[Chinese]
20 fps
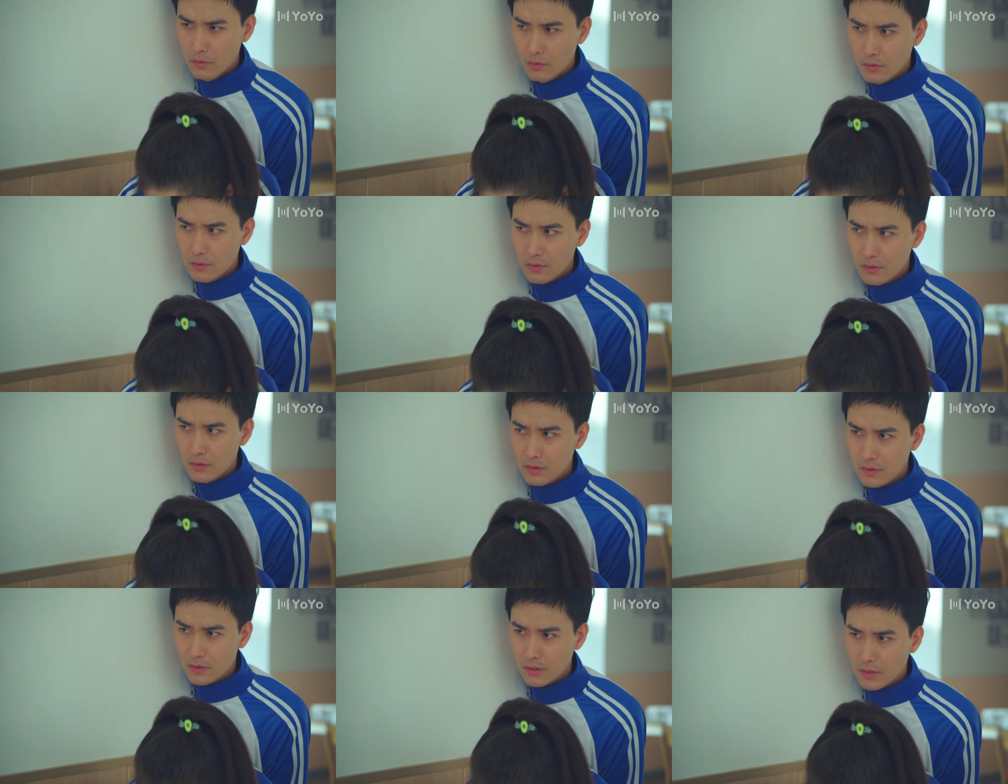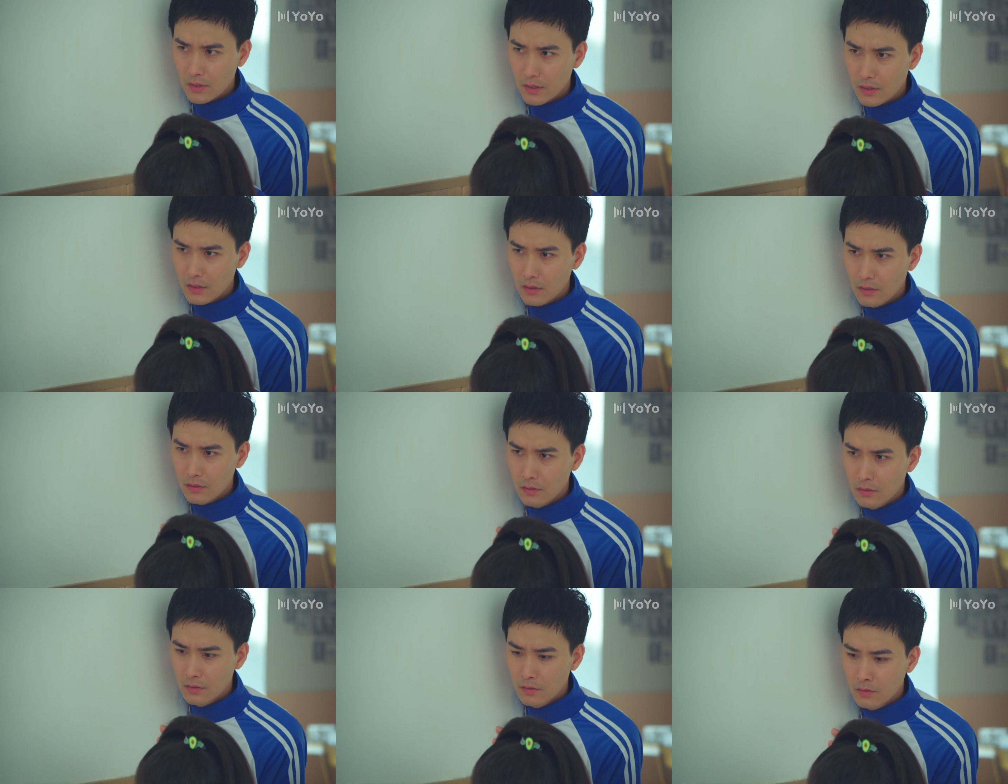院检
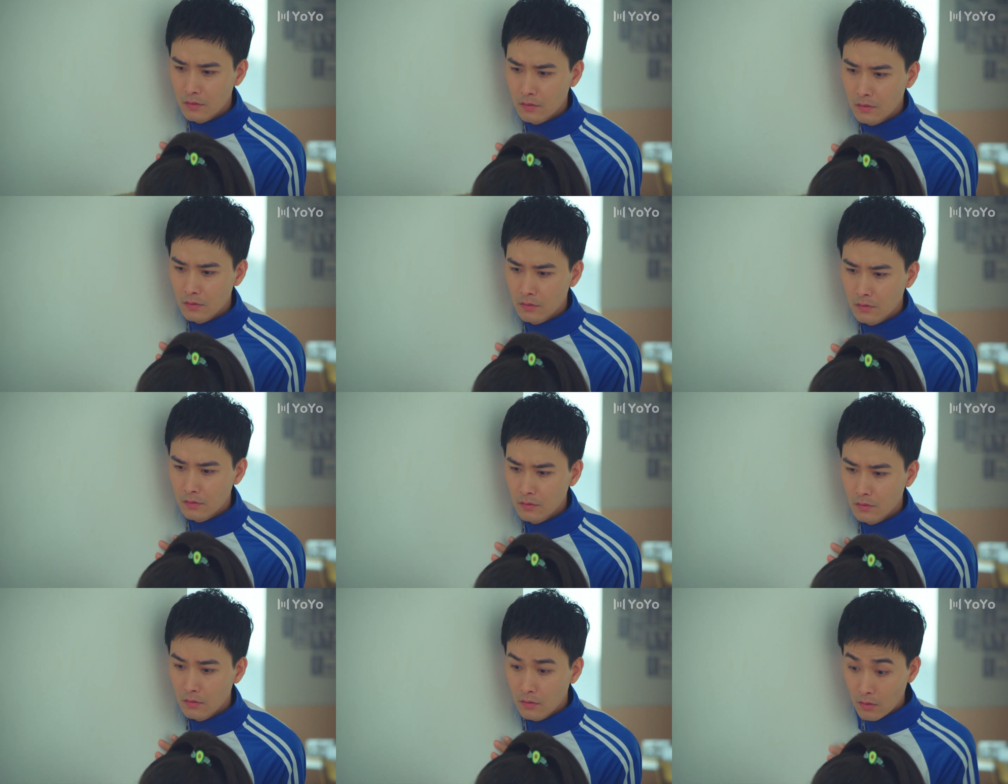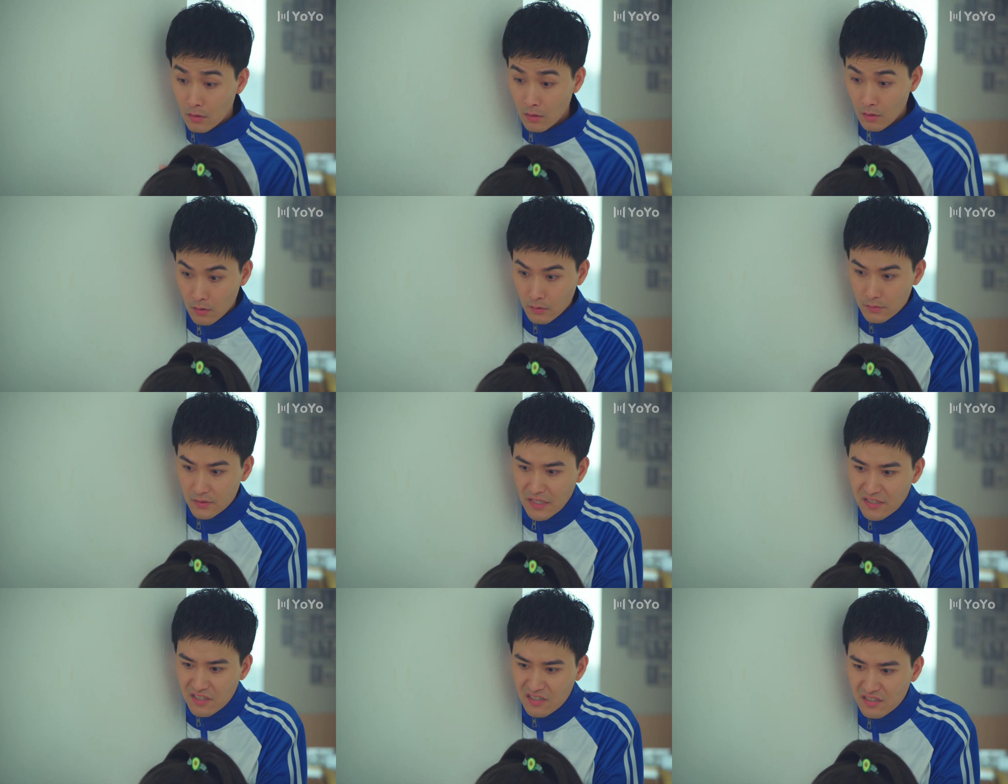查。
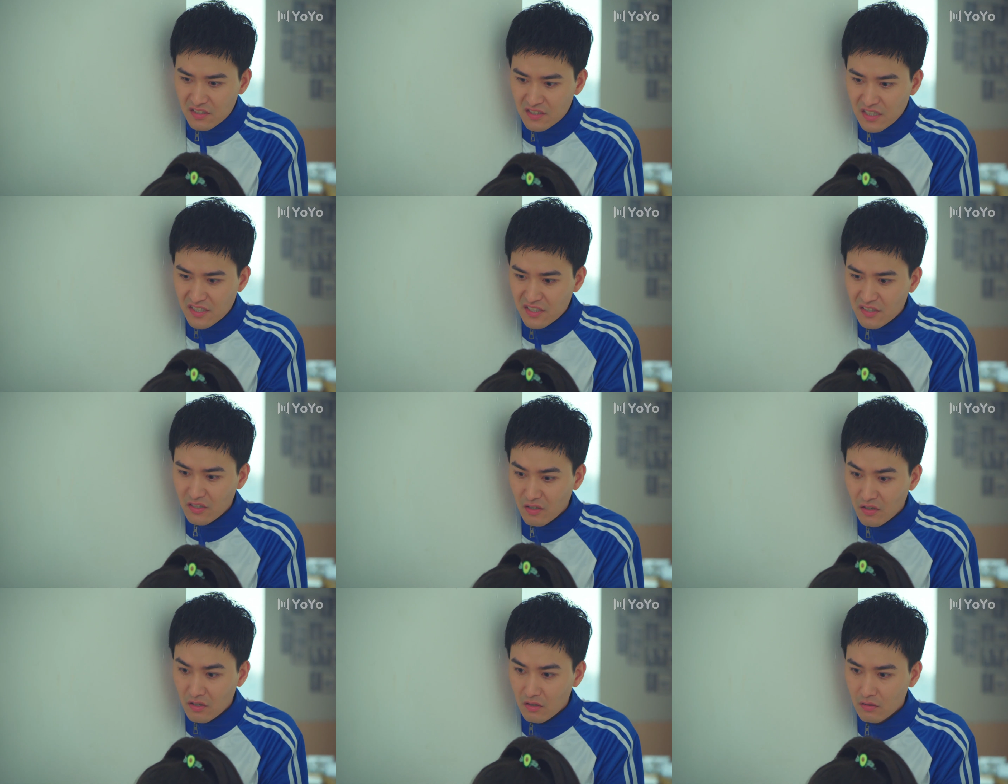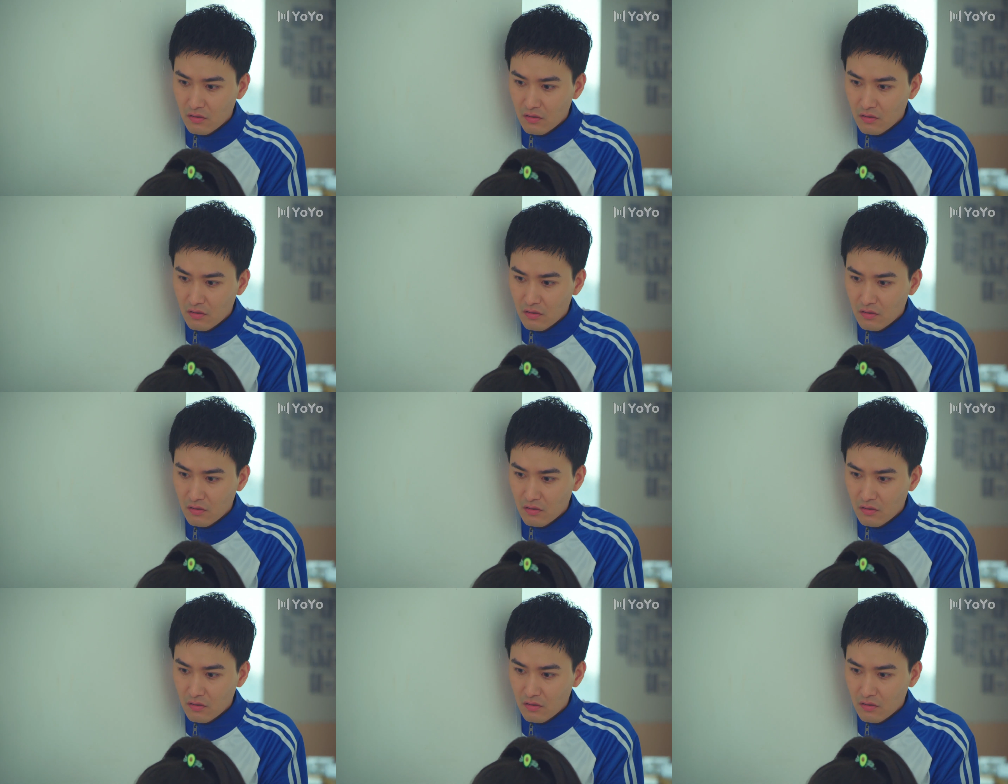再听听，再听听。